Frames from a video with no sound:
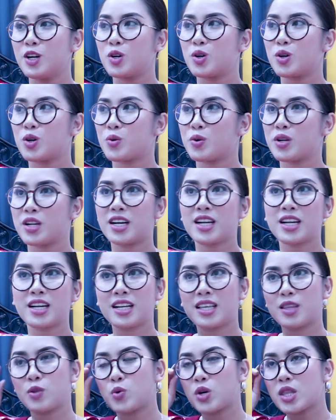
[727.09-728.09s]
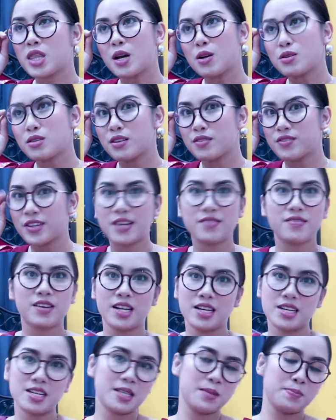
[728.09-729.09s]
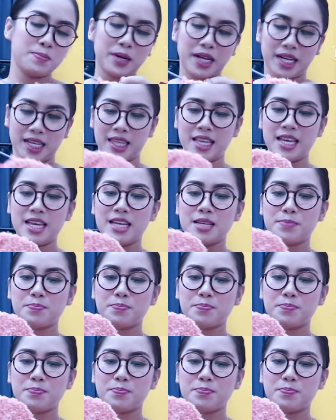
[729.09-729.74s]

Or 100, 1,500 baht.